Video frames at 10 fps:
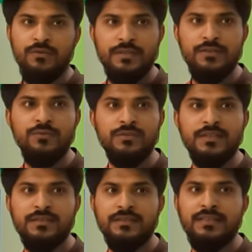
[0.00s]
बिल्कुल सर यूज कर
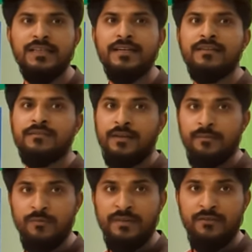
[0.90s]
सकते हैं लेकिन
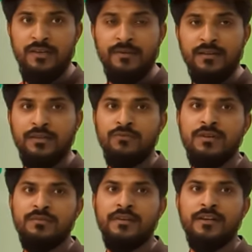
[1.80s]
आपको मैं वही बात करूंगा
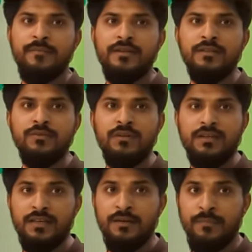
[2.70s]
आपसे रिकमेंड करूंगा
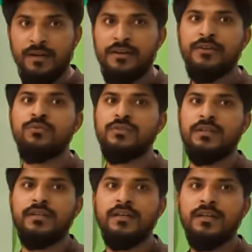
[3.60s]
कि आप बैटरी यूज
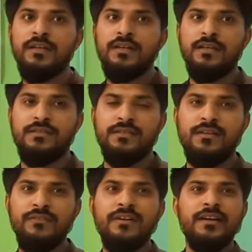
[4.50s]
करें इससे सर
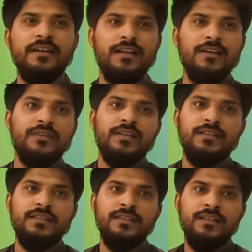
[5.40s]
इन्वर्टर की लाइफ
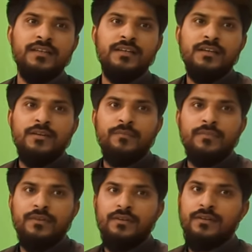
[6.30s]
रहती है
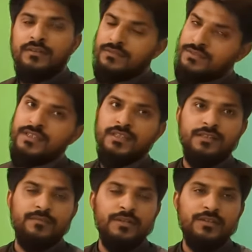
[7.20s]
टेक्निकली तौर
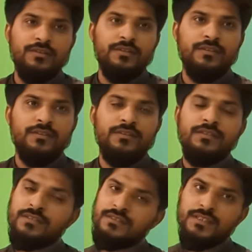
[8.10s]
पर लाइफ बढ़ाने के
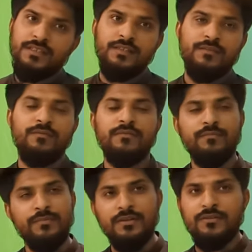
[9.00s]
लिए बैटरी के यूज